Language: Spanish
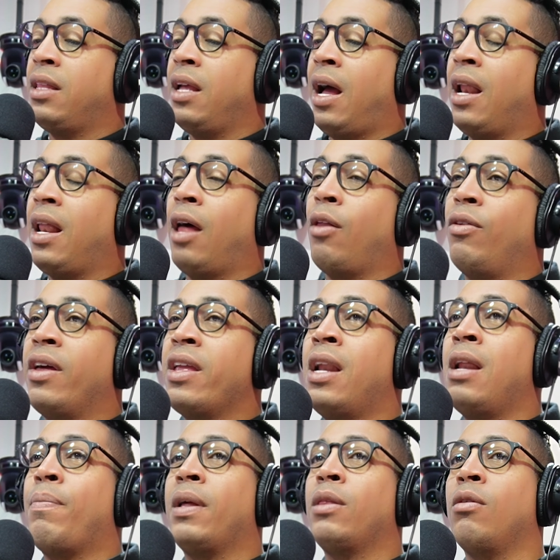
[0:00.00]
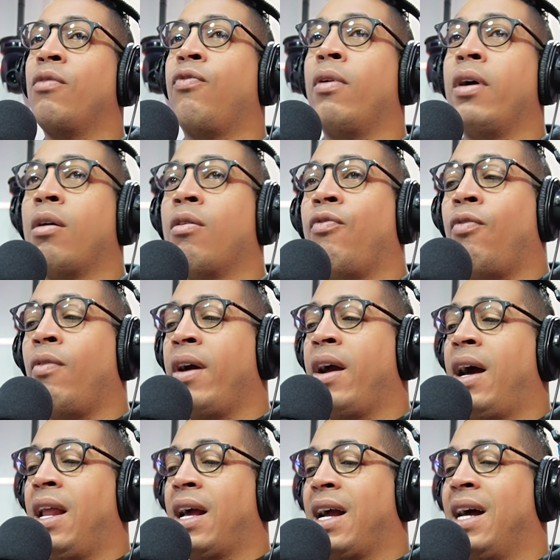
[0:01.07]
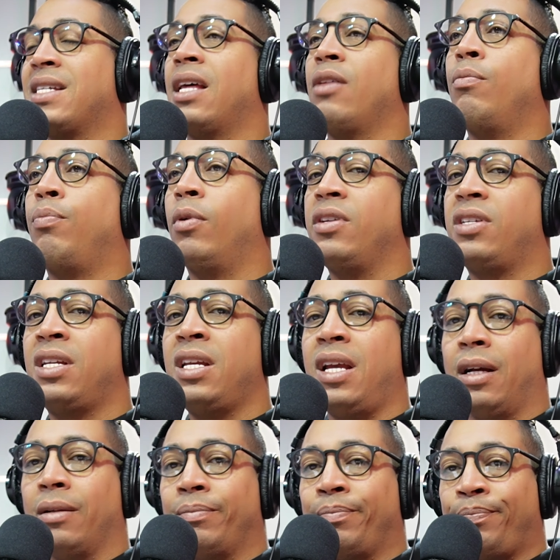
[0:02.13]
a, donde ella le prendió fuego fue a la casa de un policía.